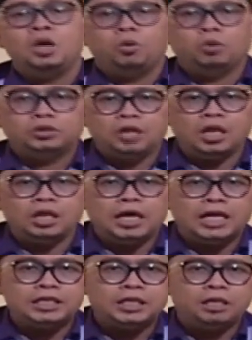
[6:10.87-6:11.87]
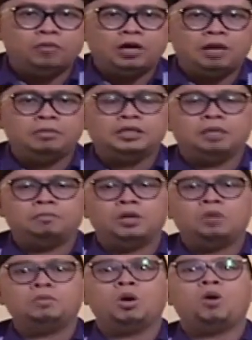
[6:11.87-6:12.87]
Wa sallallahu ala sayyidina Muhammad nabil
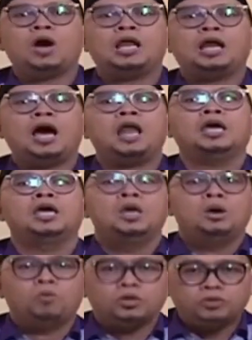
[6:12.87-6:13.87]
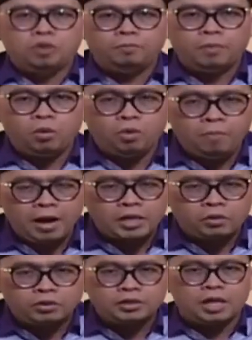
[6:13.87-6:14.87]
ummi wa ala alihi wa sahbihi wa barik
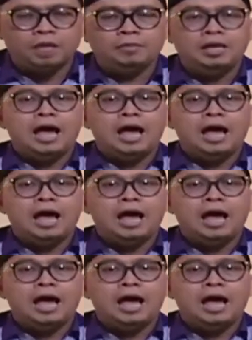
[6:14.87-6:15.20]
wa sallim.